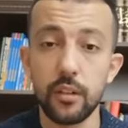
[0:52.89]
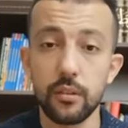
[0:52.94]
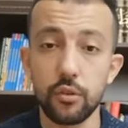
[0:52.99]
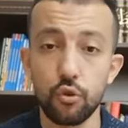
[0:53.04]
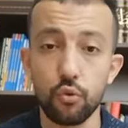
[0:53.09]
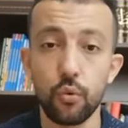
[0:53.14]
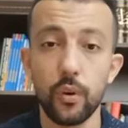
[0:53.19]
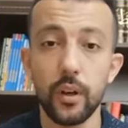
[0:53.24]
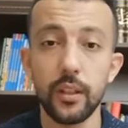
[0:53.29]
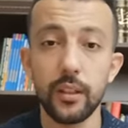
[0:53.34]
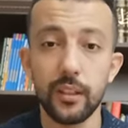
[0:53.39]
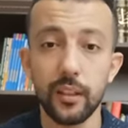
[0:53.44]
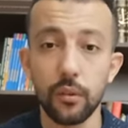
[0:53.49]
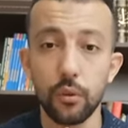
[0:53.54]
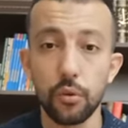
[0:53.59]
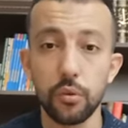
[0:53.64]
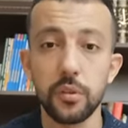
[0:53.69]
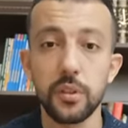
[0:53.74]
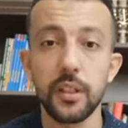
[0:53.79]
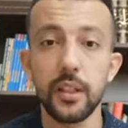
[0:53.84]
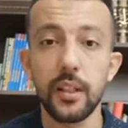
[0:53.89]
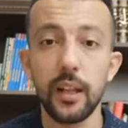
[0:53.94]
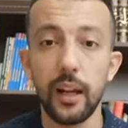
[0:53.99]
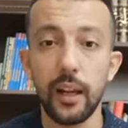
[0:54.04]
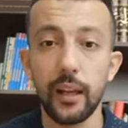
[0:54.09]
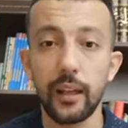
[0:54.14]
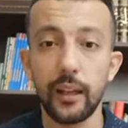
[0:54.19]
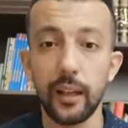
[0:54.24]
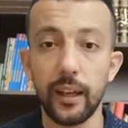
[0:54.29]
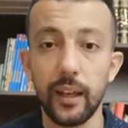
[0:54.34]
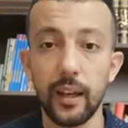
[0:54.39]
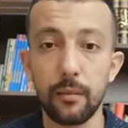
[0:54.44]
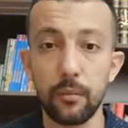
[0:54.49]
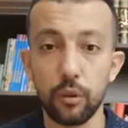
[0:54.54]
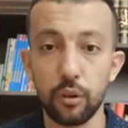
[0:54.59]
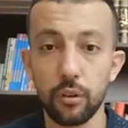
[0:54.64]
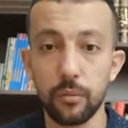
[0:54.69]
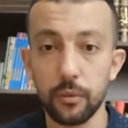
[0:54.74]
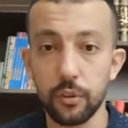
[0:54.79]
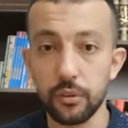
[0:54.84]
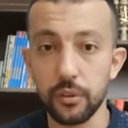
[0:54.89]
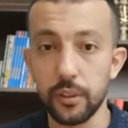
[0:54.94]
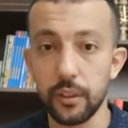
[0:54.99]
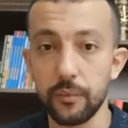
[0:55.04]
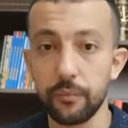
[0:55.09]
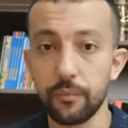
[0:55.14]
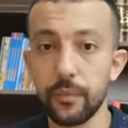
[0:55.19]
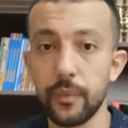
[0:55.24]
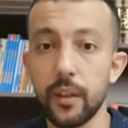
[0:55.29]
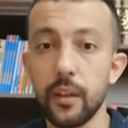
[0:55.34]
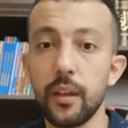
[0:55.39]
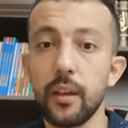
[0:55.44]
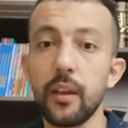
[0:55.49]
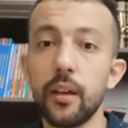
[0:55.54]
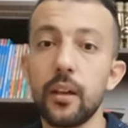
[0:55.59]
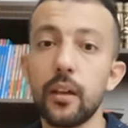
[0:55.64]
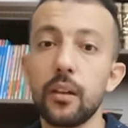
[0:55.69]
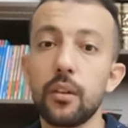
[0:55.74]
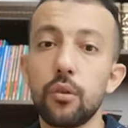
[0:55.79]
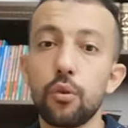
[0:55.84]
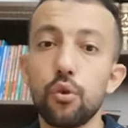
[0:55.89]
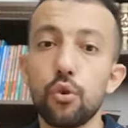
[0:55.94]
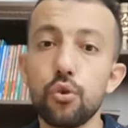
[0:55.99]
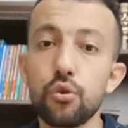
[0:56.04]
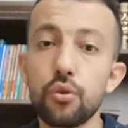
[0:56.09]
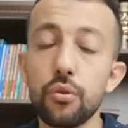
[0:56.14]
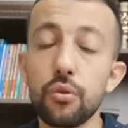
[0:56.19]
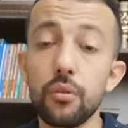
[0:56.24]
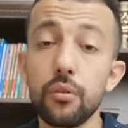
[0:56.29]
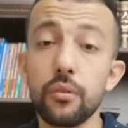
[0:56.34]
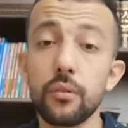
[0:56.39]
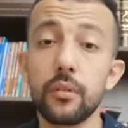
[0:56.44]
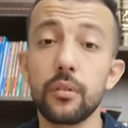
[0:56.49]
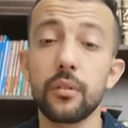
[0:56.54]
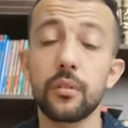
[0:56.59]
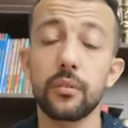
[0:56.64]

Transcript: joindre l'utile à l'agréable comme on dit. Le jeu,